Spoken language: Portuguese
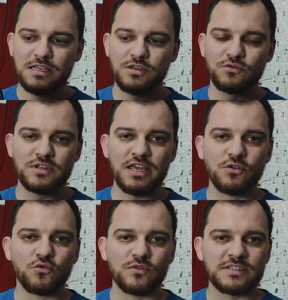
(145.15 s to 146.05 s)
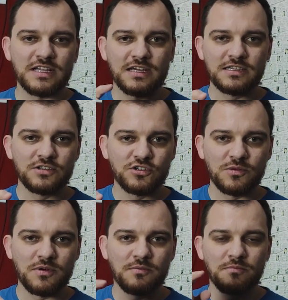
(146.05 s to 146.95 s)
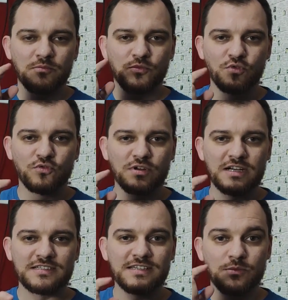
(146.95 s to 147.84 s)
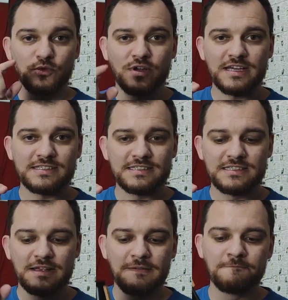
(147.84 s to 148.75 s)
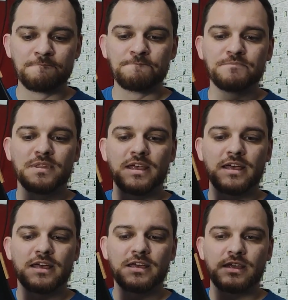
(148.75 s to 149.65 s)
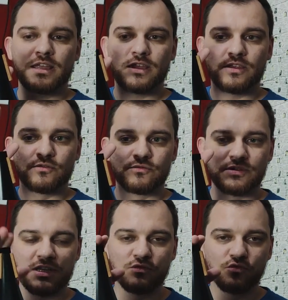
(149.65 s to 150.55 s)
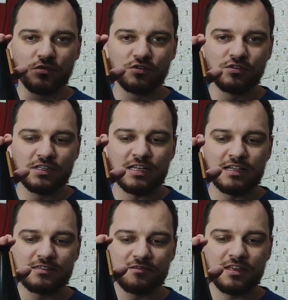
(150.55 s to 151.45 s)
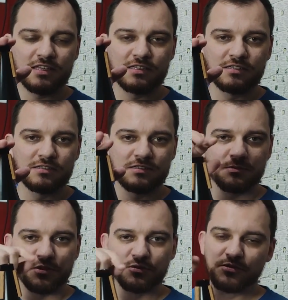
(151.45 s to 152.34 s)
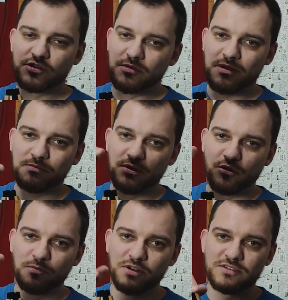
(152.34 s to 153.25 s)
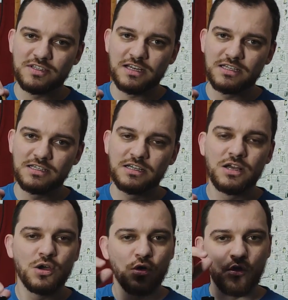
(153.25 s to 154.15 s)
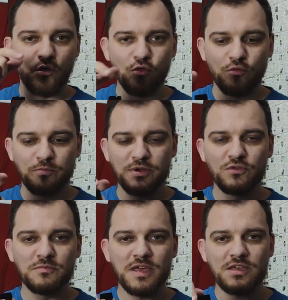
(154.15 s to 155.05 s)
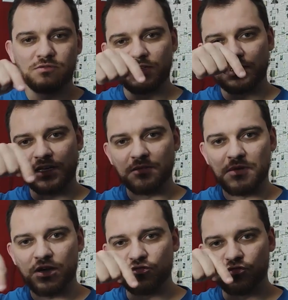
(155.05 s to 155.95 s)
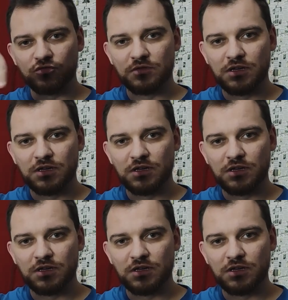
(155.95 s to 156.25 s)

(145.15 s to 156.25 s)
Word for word: eu tenho um Instagram chama Bruno Garcia Brass. É, eu tenho duas unidades à venda. Você pode me chamar ou pelo Instagram ou pelo e-mail que está aqui embaixo.